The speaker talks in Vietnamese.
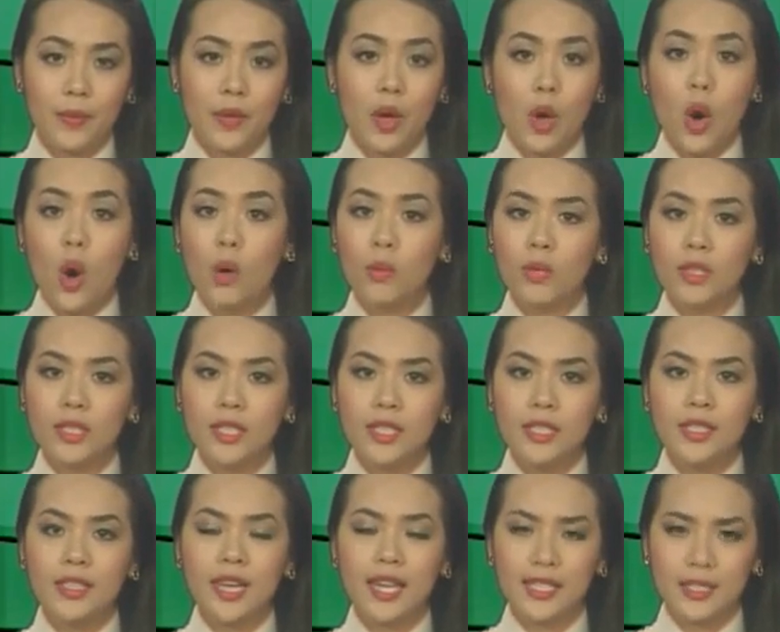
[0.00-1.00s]
Hôm thứ Tư
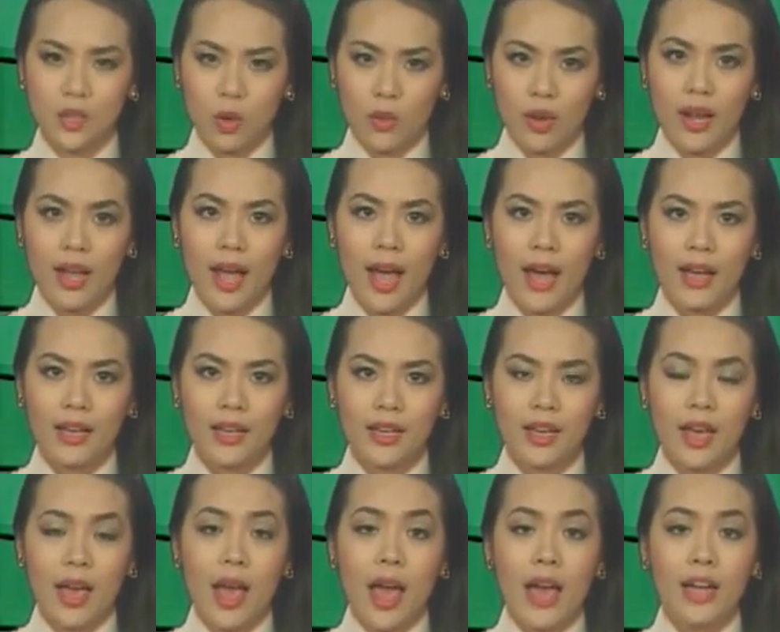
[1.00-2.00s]
ngày 6 tháng 2,
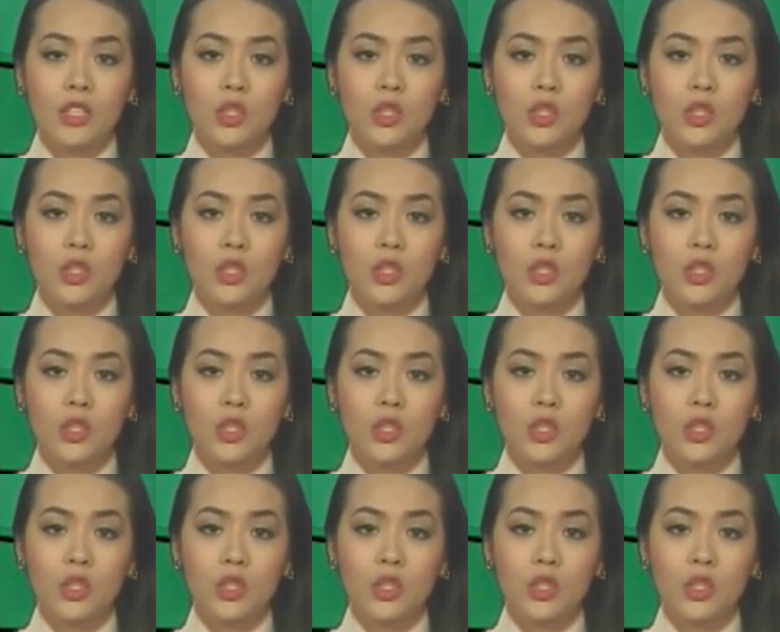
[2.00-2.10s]
hàng